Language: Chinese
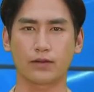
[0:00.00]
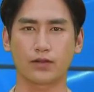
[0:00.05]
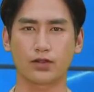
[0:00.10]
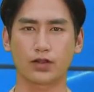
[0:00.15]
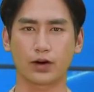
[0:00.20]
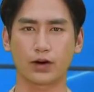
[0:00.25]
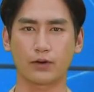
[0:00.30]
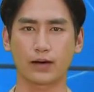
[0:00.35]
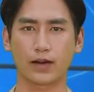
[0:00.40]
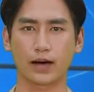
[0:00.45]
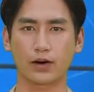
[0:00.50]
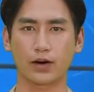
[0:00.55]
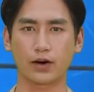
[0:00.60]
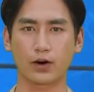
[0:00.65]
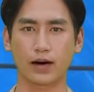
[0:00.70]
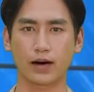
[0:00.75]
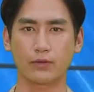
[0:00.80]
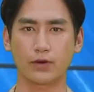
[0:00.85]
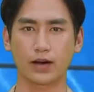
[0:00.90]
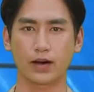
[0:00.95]
请订
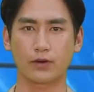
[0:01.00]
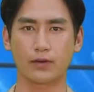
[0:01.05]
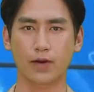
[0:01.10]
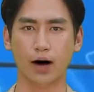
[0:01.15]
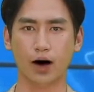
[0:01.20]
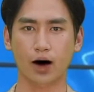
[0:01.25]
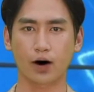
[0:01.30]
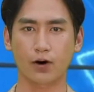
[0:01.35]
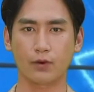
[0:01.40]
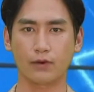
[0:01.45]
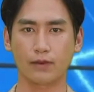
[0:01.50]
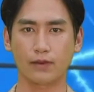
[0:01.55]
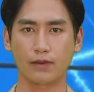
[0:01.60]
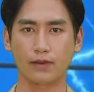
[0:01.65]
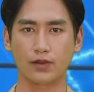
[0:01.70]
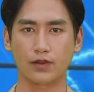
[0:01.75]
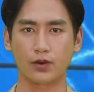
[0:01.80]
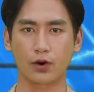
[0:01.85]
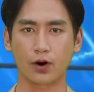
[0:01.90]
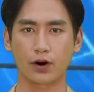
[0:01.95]
阅频道，
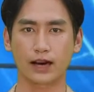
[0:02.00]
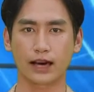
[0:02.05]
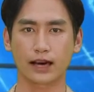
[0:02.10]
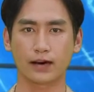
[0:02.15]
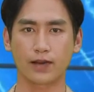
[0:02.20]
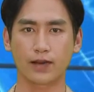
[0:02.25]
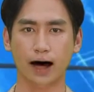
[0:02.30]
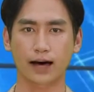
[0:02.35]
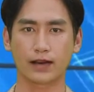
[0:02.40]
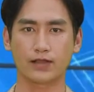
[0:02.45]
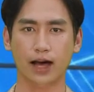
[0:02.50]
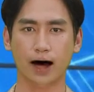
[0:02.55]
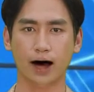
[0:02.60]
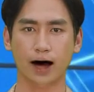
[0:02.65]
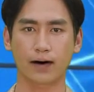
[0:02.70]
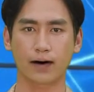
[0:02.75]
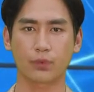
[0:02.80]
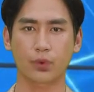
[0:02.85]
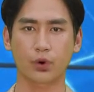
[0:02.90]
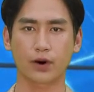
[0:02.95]
所以大
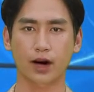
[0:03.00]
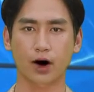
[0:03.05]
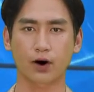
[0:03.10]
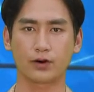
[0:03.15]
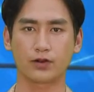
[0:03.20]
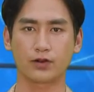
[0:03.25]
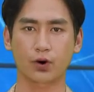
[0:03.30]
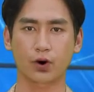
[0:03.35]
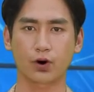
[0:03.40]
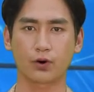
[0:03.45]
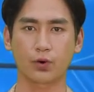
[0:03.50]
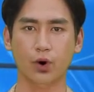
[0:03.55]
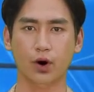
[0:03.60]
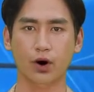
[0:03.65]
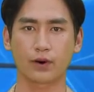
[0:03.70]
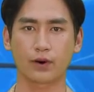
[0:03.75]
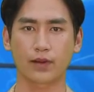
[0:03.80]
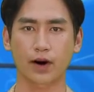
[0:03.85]
家不要错过